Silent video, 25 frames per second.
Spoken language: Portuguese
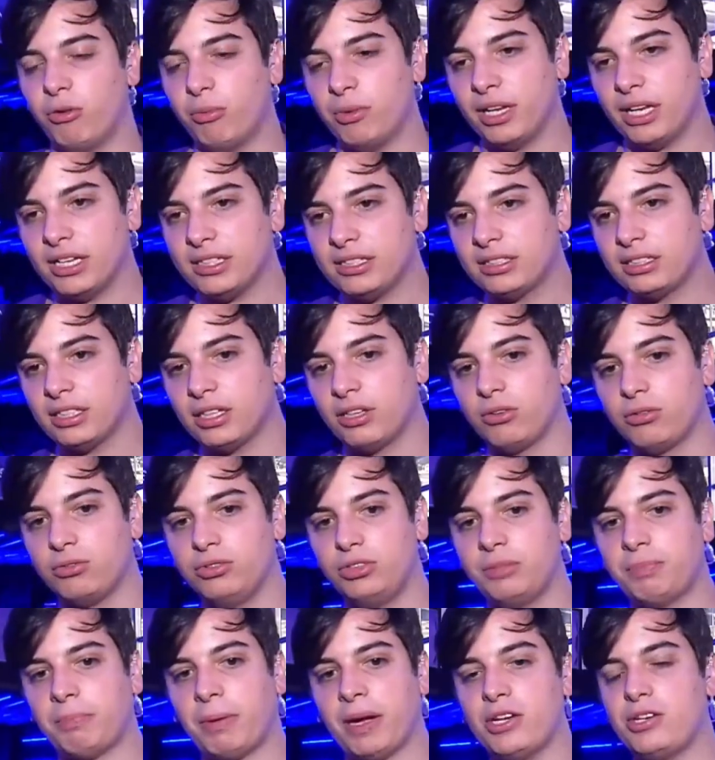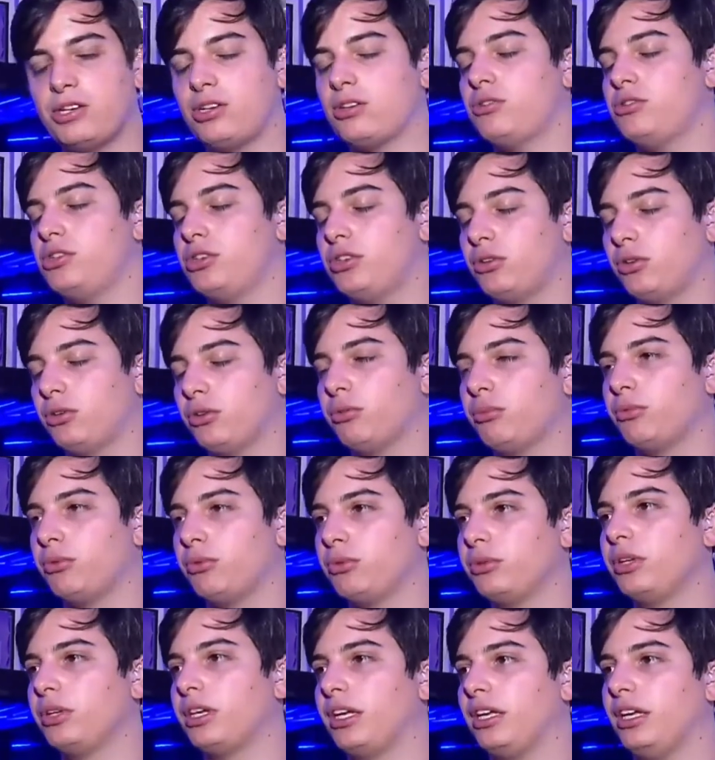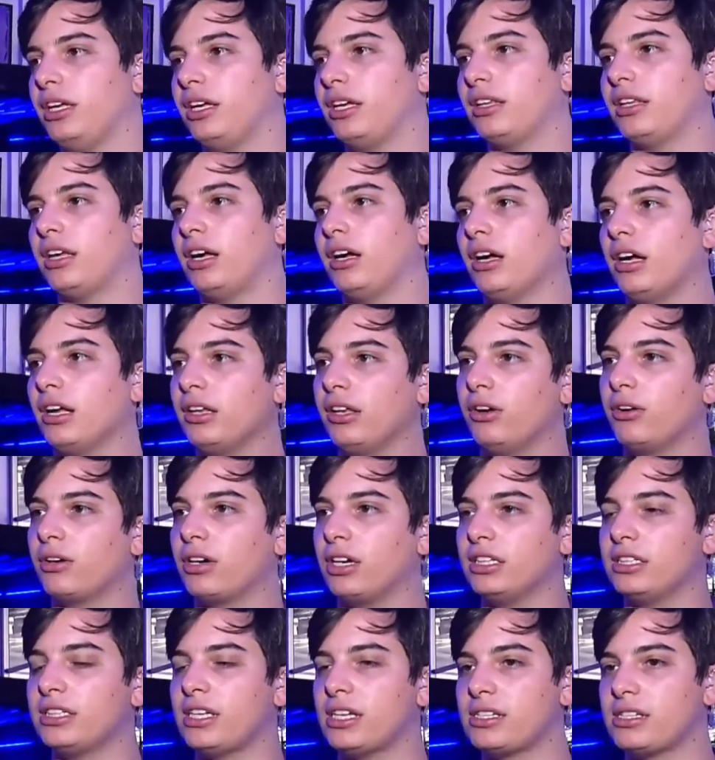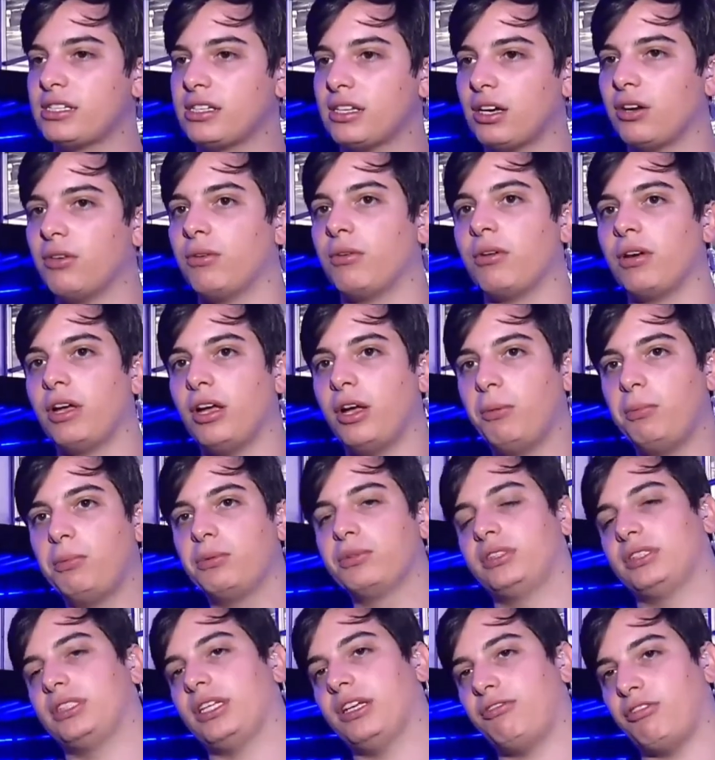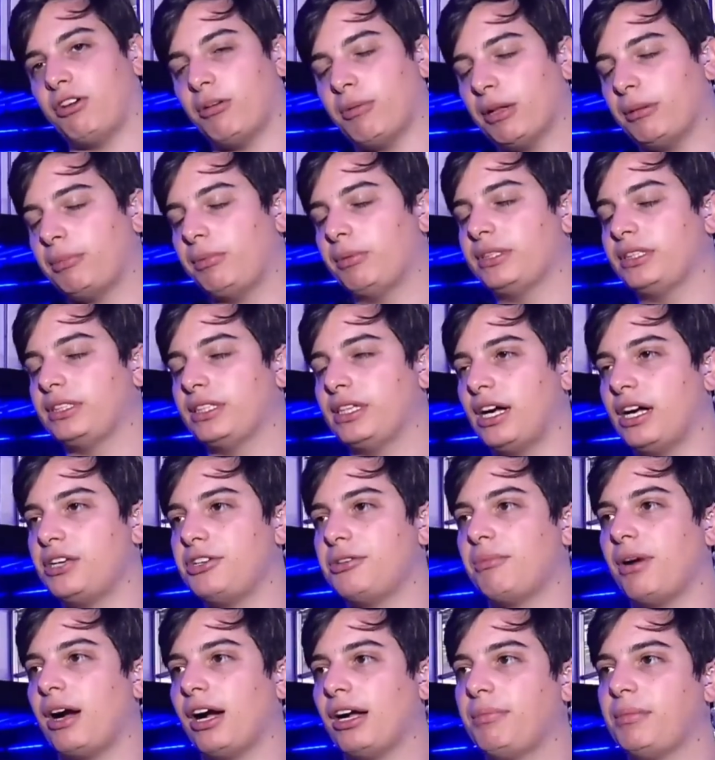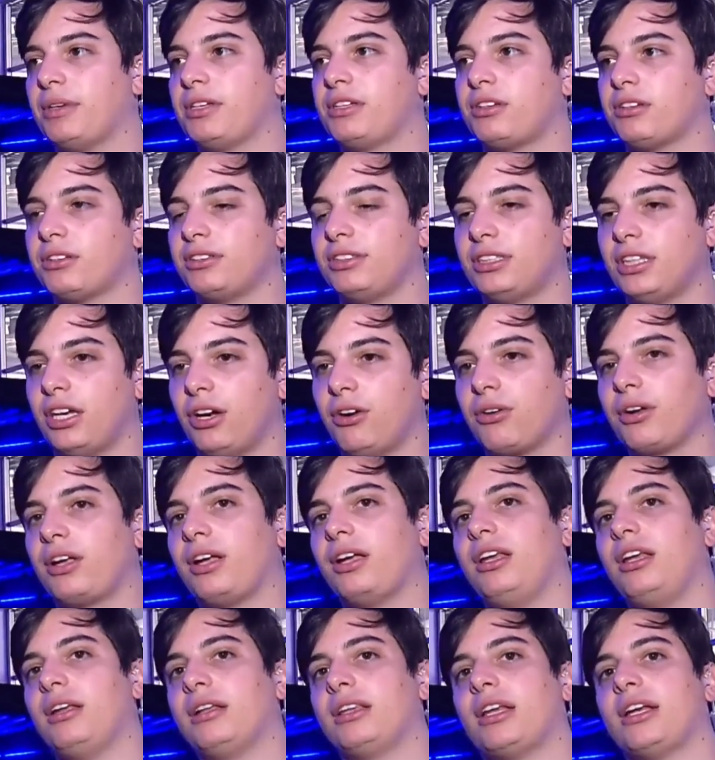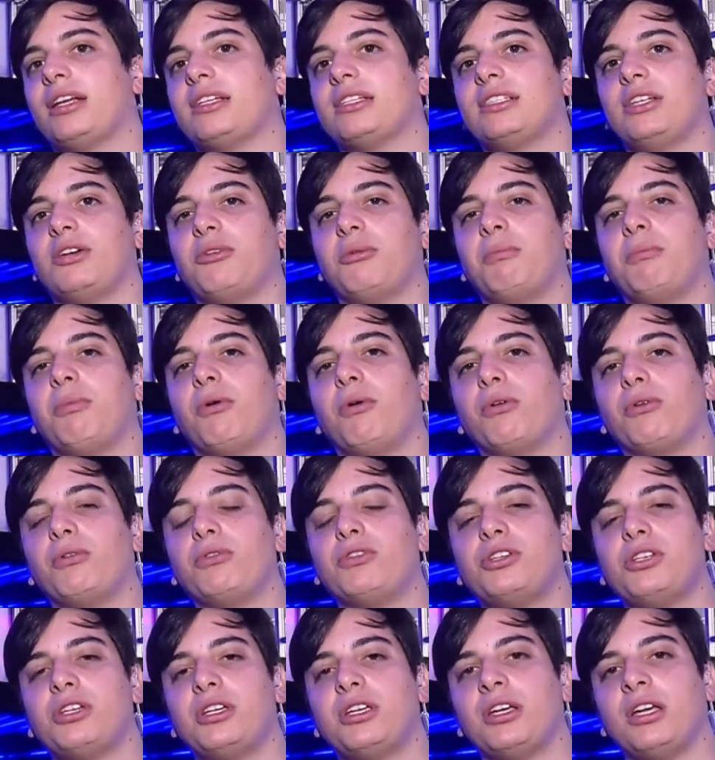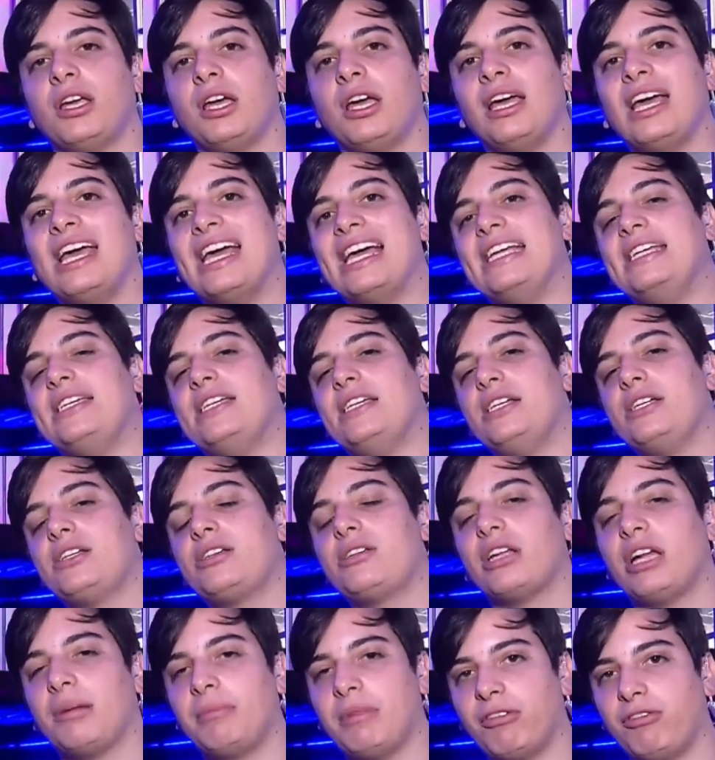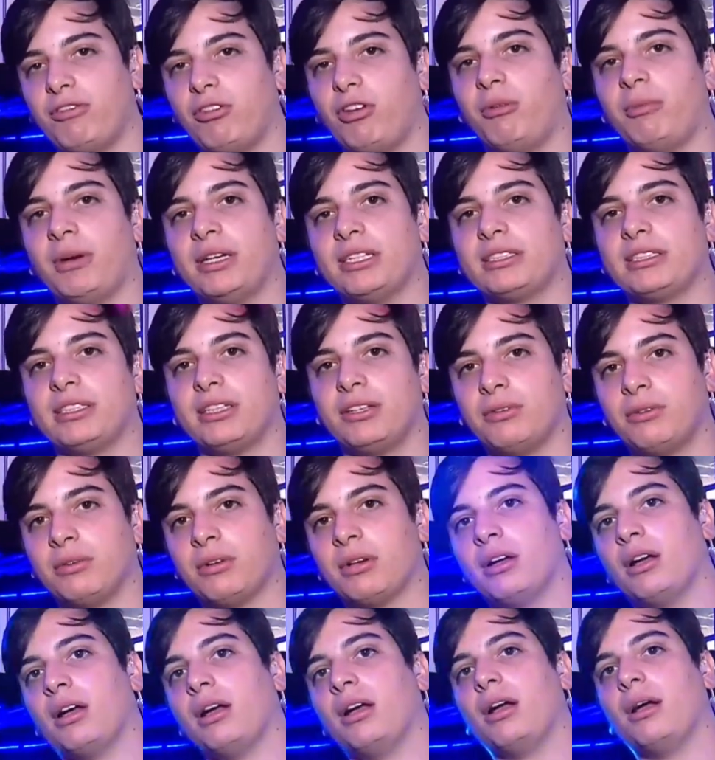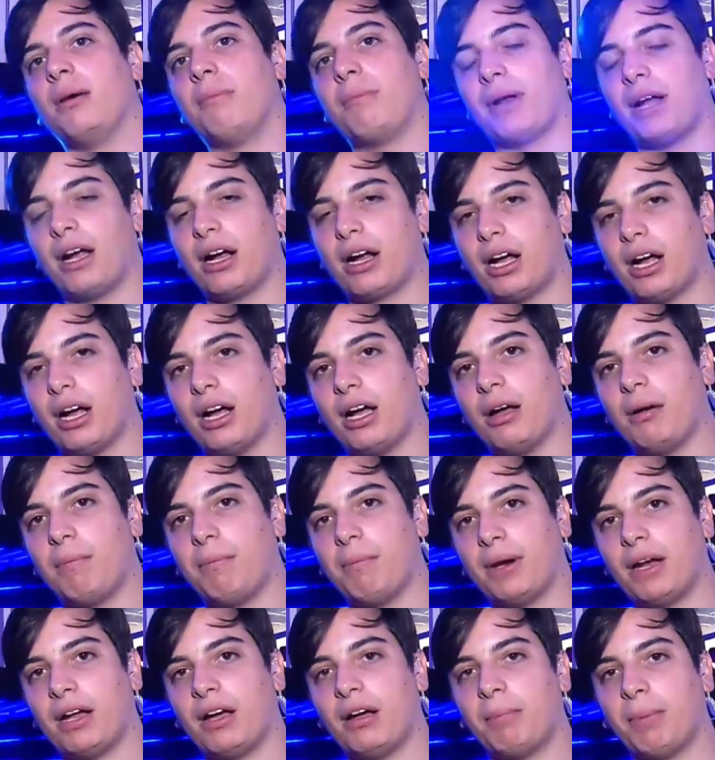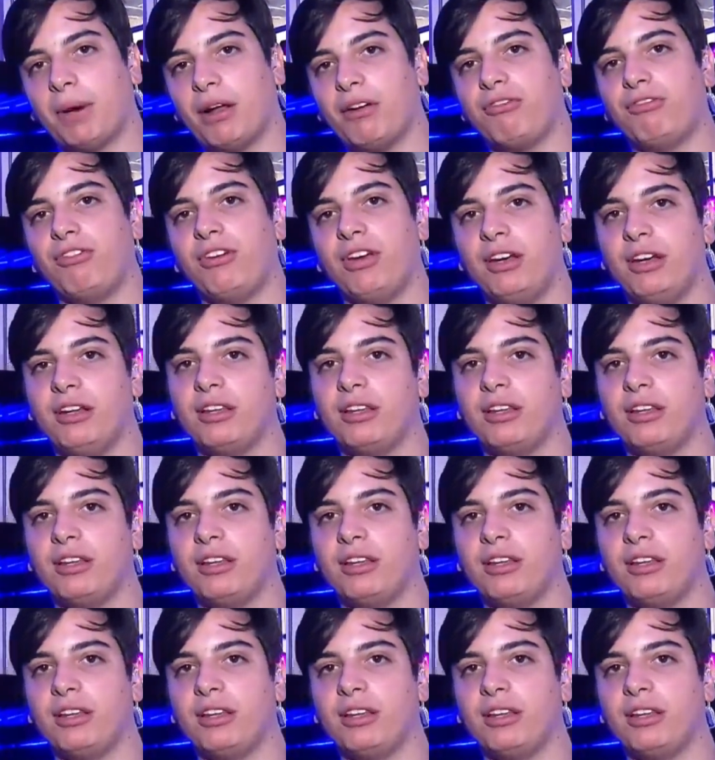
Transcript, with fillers: E foi uma combinação de paixões de todo mundo aqui que está na organização. Eu, por ser formado em publicidade e marketing social, queria trazer um pouco de, disso da minha formação para a